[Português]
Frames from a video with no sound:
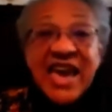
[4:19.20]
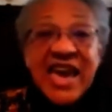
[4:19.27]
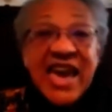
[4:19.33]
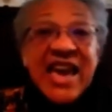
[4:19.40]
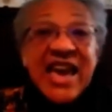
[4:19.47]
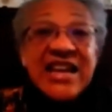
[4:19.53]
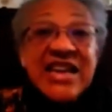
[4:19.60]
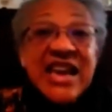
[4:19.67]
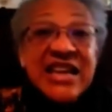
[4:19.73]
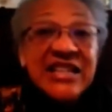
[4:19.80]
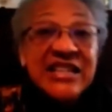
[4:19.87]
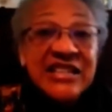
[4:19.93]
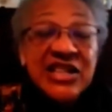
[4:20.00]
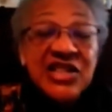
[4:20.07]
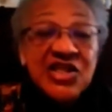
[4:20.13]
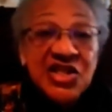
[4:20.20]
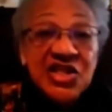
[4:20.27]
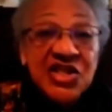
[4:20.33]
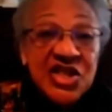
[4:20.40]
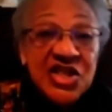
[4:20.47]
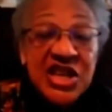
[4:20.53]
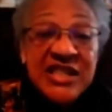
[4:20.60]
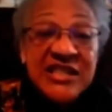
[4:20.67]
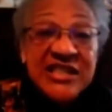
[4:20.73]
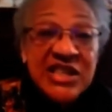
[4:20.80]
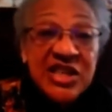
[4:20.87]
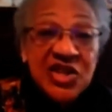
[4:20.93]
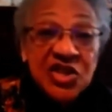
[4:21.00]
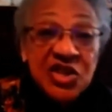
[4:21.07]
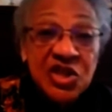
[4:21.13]
Ele
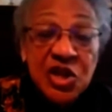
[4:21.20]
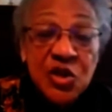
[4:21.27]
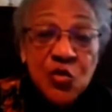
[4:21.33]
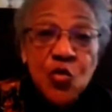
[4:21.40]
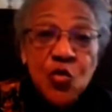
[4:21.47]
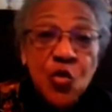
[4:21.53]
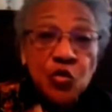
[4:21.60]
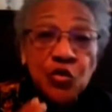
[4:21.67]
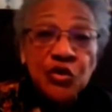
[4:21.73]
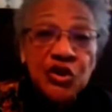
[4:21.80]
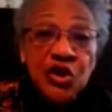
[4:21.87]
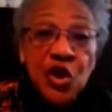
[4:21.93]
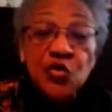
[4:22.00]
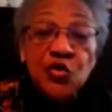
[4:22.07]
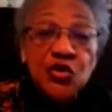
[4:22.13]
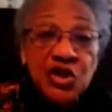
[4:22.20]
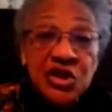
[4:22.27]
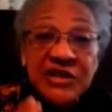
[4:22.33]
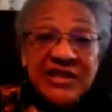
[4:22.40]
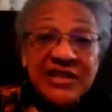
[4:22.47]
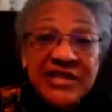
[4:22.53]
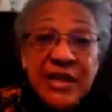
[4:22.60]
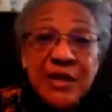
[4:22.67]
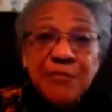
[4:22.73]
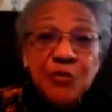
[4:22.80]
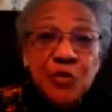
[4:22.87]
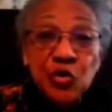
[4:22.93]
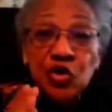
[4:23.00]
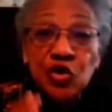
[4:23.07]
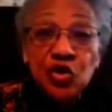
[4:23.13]
insistiu com seus
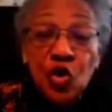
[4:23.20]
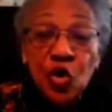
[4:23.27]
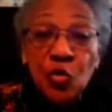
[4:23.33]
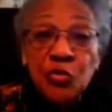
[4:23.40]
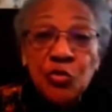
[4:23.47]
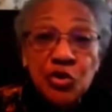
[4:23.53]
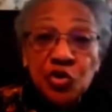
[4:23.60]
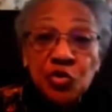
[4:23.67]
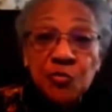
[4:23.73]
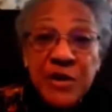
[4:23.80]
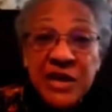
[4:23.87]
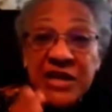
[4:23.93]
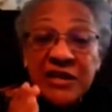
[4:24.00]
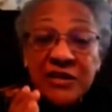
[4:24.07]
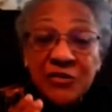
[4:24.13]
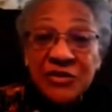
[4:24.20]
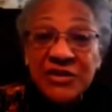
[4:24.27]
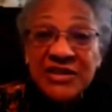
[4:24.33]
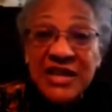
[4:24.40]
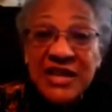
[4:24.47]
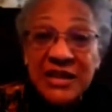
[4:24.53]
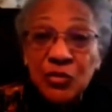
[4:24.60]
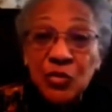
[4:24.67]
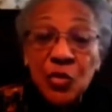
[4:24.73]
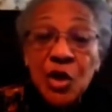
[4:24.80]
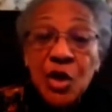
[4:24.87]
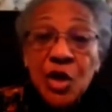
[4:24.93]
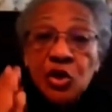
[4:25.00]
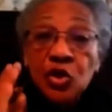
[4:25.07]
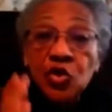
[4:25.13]
discípulos sobre o Espírito Santo.
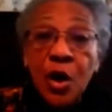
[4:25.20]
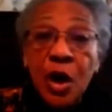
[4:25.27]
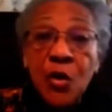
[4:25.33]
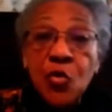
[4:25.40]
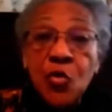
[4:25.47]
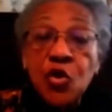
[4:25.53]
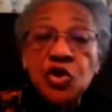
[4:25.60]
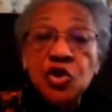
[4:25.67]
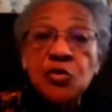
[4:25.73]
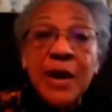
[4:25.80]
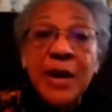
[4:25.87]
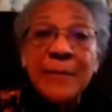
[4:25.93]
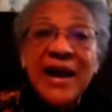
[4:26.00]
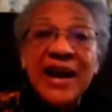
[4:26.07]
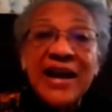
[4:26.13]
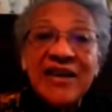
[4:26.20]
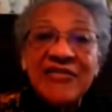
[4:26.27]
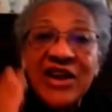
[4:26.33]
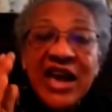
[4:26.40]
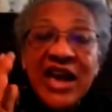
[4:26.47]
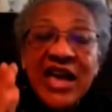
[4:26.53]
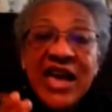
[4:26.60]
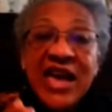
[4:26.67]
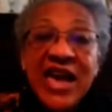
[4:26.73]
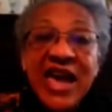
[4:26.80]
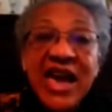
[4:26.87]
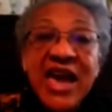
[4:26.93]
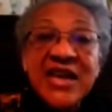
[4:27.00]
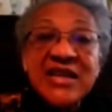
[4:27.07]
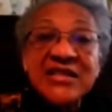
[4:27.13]
Sua última palavra:
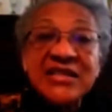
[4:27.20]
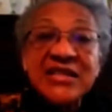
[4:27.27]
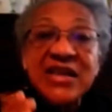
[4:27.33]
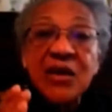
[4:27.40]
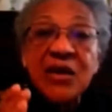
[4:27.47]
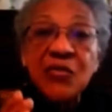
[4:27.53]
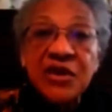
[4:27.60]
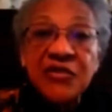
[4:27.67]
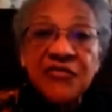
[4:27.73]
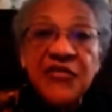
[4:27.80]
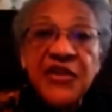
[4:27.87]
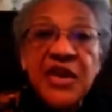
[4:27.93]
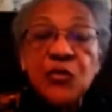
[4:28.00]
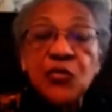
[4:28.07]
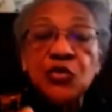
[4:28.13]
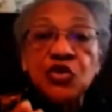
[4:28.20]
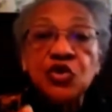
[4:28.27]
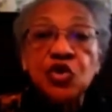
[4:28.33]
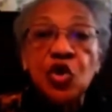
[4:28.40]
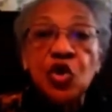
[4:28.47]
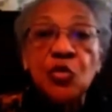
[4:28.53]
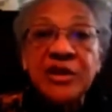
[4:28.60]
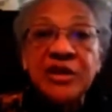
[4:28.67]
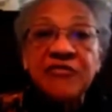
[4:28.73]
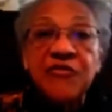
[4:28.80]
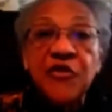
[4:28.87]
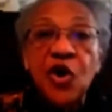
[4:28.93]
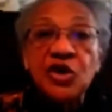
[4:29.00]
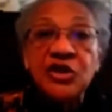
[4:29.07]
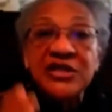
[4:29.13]
Eis que eu envio sobre
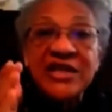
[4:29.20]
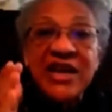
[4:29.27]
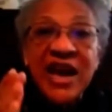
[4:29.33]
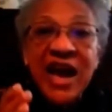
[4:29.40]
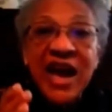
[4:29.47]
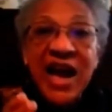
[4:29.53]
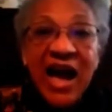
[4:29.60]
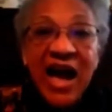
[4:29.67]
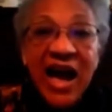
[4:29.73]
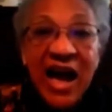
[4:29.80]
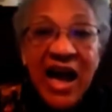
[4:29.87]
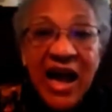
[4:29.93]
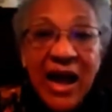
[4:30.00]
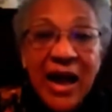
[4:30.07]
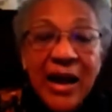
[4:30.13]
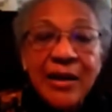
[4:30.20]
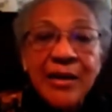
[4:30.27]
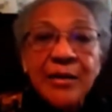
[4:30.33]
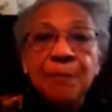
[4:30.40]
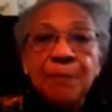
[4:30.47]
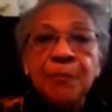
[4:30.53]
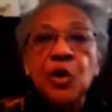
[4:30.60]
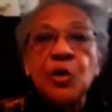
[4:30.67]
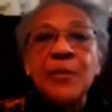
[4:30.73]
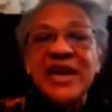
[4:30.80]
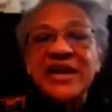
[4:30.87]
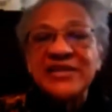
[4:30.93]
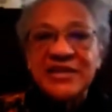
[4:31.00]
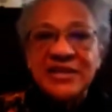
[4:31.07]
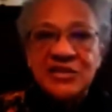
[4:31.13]
vós a
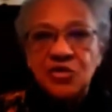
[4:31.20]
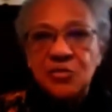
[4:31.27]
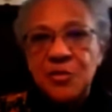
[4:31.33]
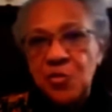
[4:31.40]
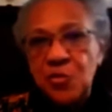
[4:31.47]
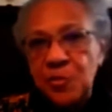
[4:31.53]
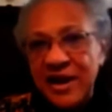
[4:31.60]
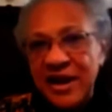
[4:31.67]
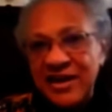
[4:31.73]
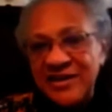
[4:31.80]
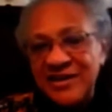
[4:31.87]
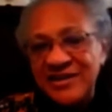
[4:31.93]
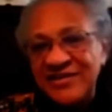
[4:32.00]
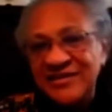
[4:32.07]
promessa de meu Pai.